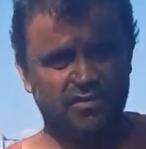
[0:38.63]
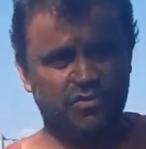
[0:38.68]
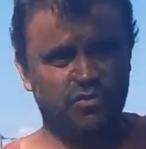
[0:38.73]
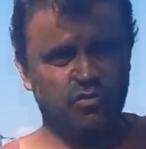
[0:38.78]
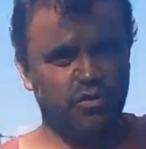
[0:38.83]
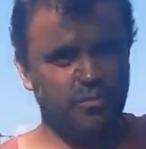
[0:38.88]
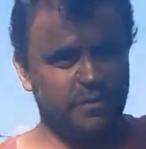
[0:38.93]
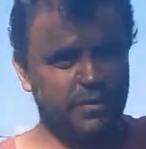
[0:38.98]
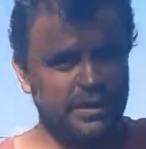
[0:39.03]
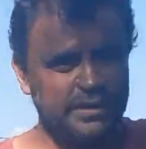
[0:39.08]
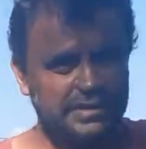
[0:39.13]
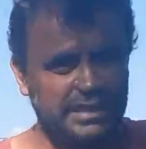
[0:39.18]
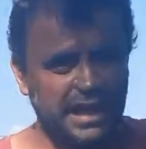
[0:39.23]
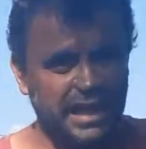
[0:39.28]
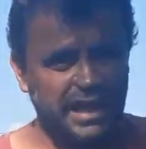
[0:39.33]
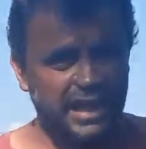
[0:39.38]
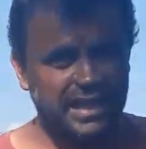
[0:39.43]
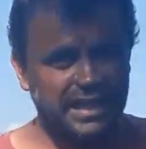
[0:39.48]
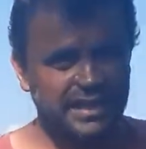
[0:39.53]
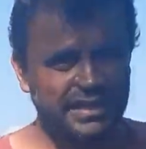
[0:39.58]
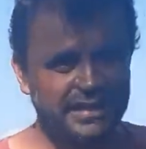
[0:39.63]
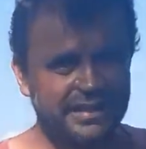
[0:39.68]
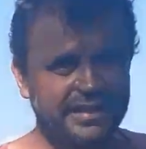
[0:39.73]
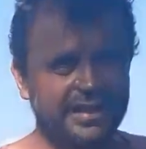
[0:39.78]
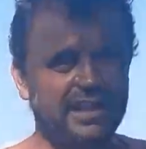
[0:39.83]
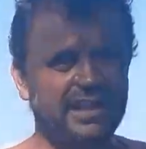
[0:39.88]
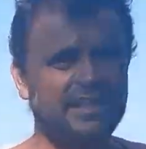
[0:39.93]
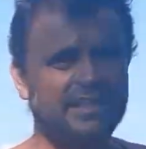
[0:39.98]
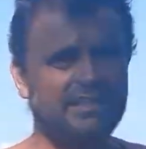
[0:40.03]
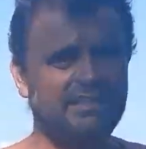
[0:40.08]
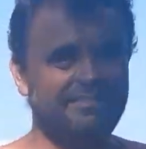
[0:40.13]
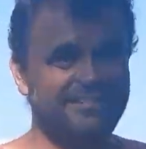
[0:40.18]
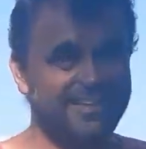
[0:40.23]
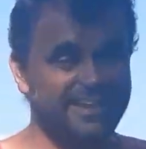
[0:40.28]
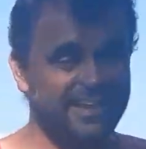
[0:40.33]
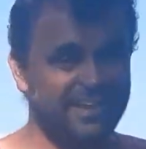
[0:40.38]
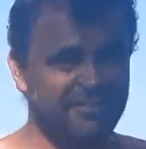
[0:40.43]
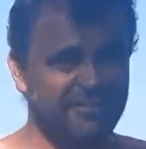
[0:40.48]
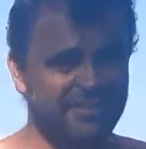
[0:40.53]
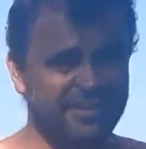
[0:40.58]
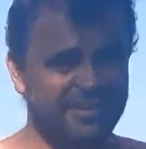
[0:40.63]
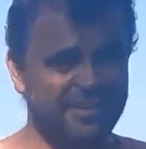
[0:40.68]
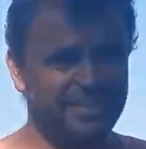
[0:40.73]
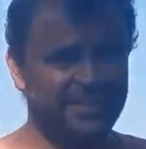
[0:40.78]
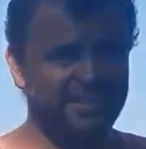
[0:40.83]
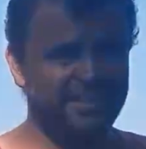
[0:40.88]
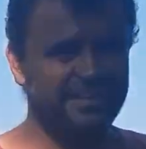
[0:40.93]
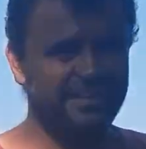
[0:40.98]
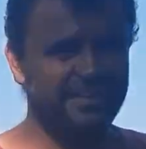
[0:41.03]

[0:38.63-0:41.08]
vou plantar, adivinha aí o que?